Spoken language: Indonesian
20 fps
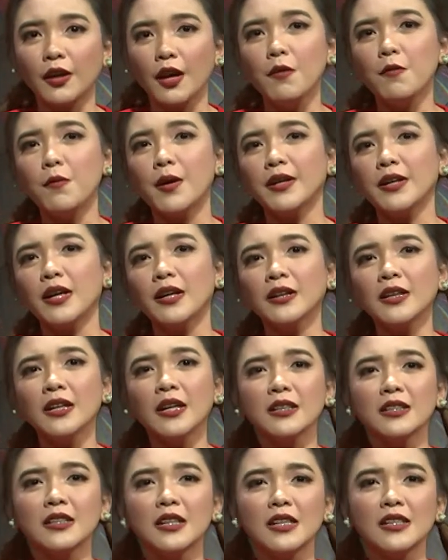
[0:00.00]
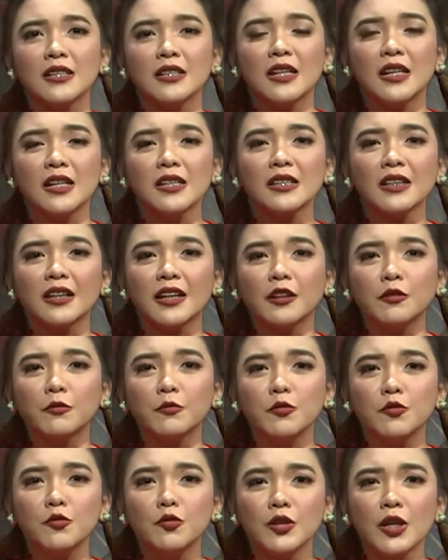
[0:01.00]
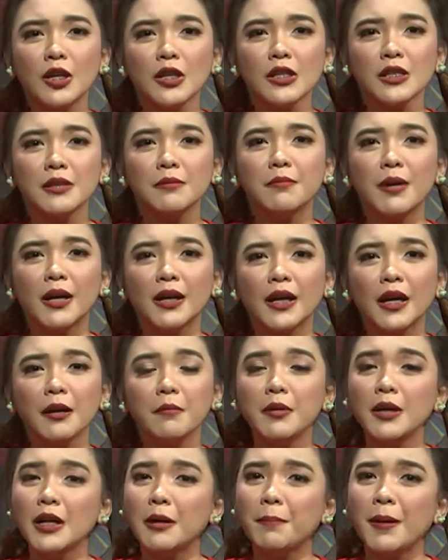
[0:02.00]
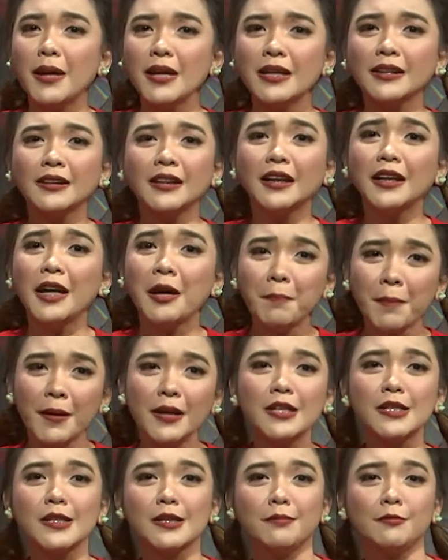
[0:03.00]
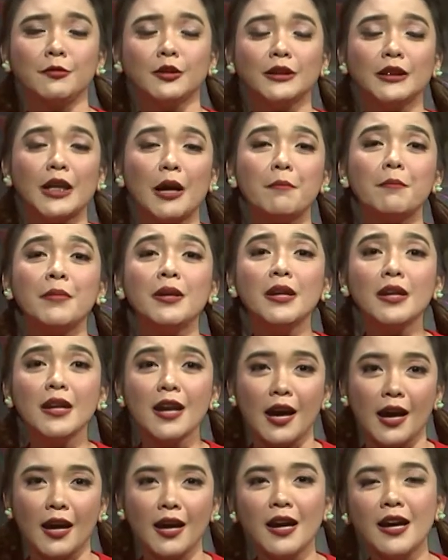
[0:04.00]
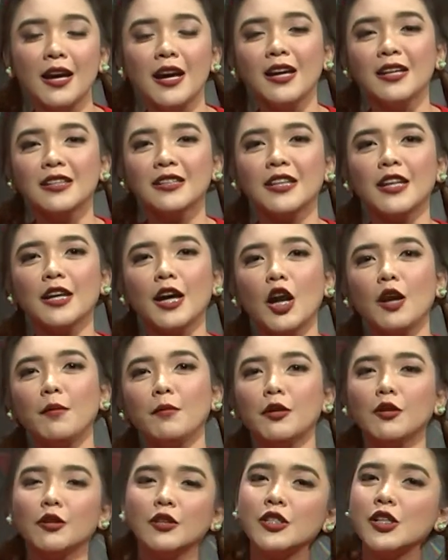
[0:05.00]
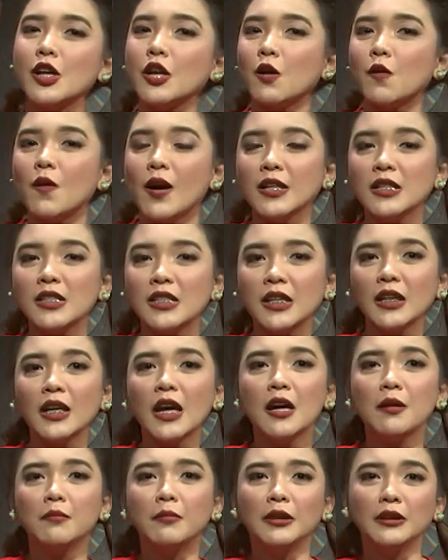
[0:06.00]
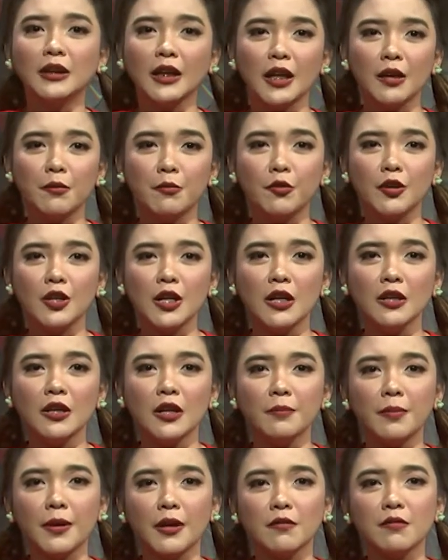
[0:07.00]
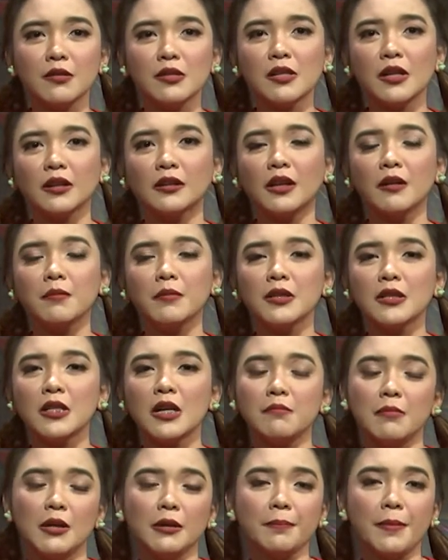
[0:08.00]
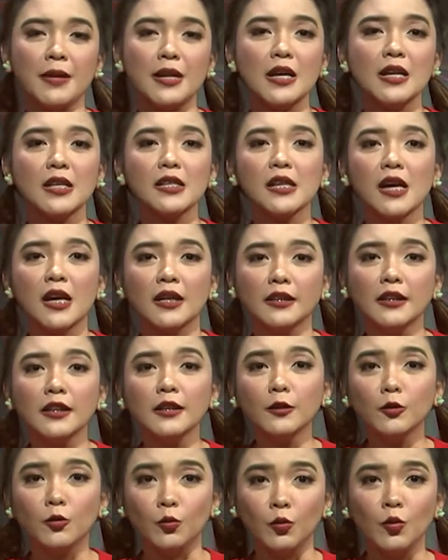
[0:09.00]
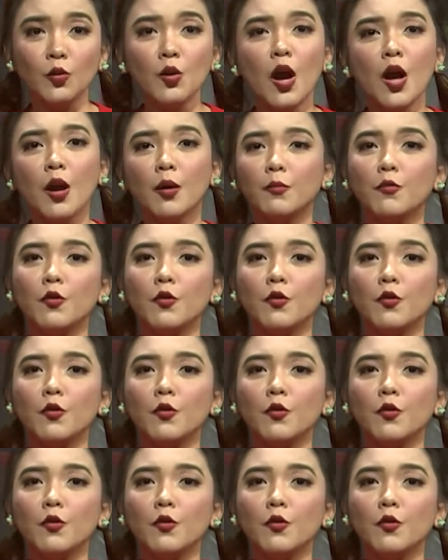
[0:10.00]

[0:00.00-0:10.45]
gitu ya, wayang nih yang jelas-jelas terlihat wujudnya sebagai benda padat. Kenapa disebut tak benda? Jadi kalau menurut Jero Wacik, Menteri Kebudayaan dan Pariwisata yang menjabat pada saat itu